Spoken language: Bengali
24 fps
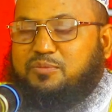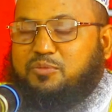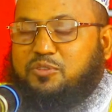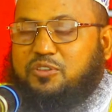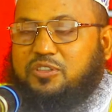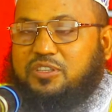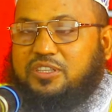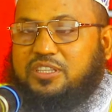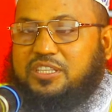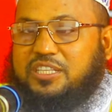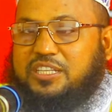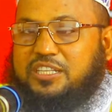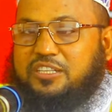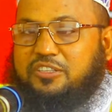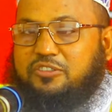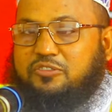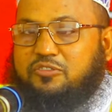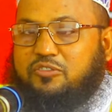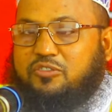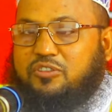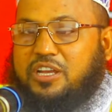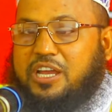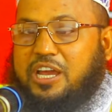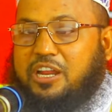এমন
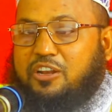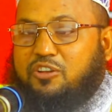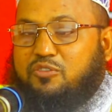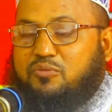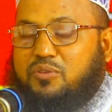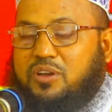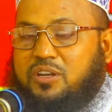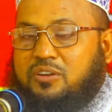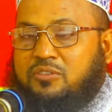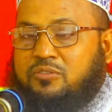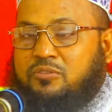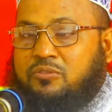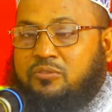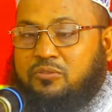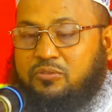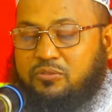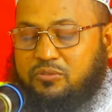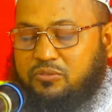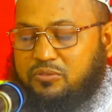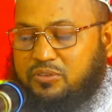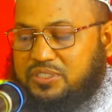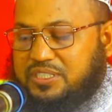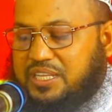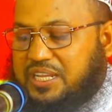তিনজন কালো
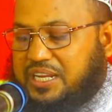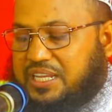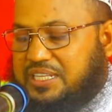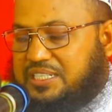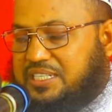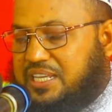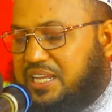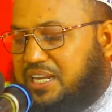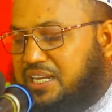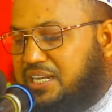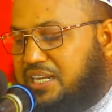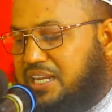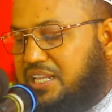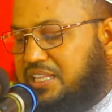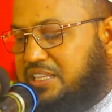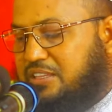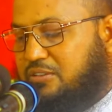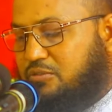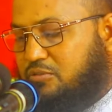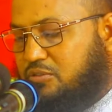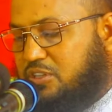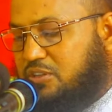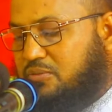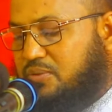মানুষ যারা
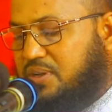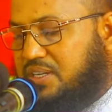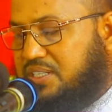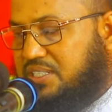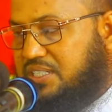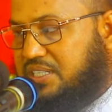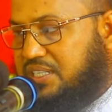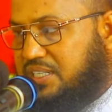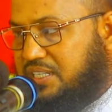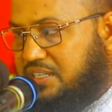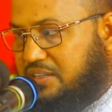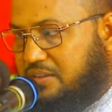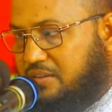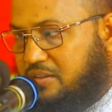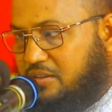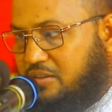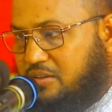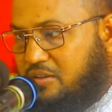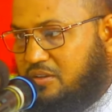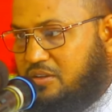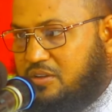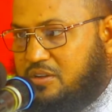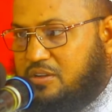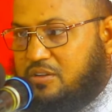জান্নাতের অধিবাসী
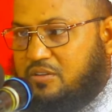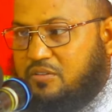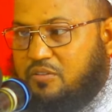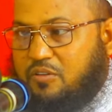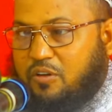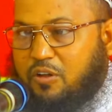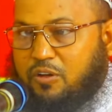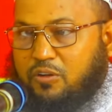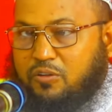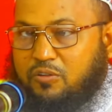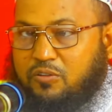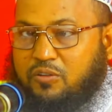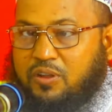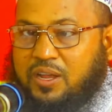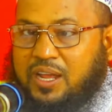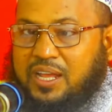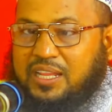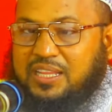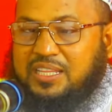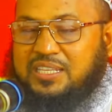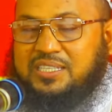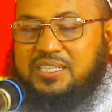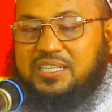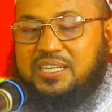অন্য
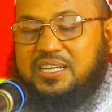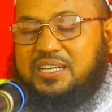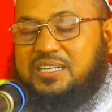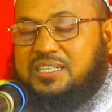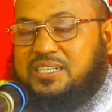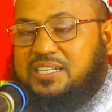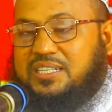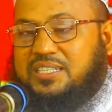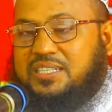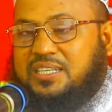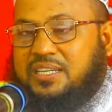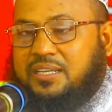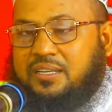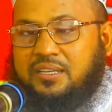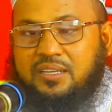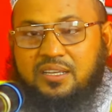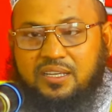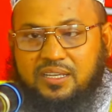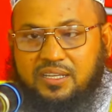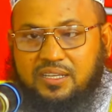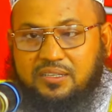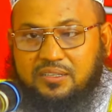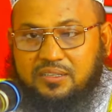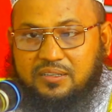হাদিসে এসেছে
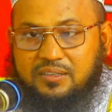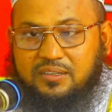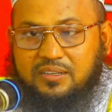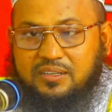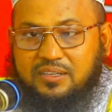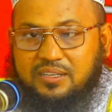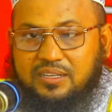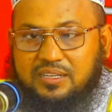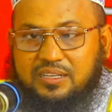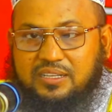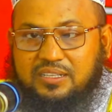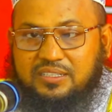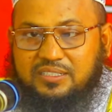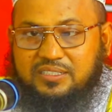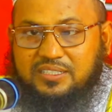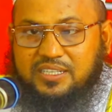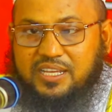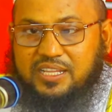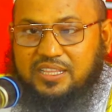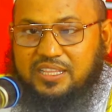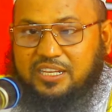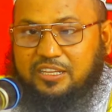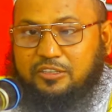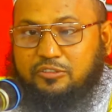
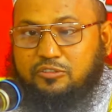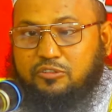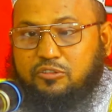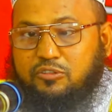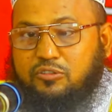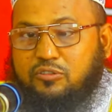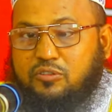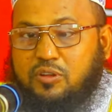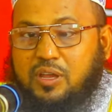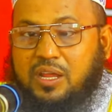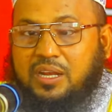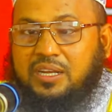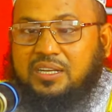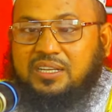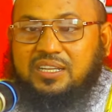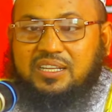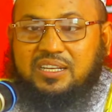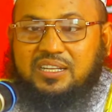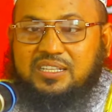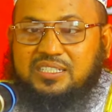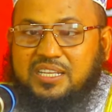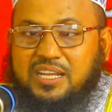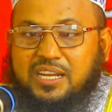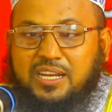যাদের জন্য
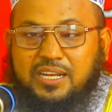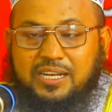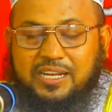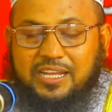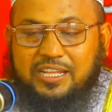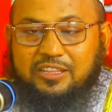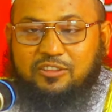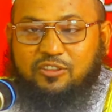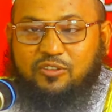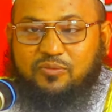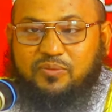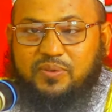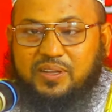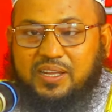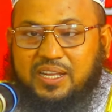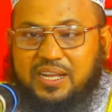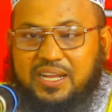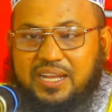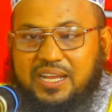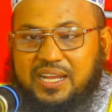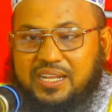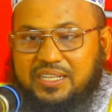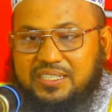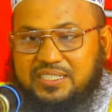আল্লাহর জান্নাত
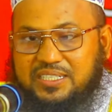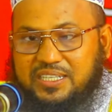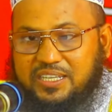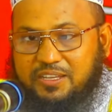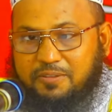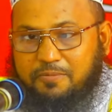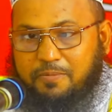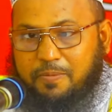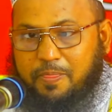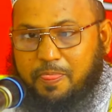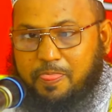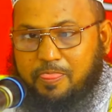অপেক্ষায় আছে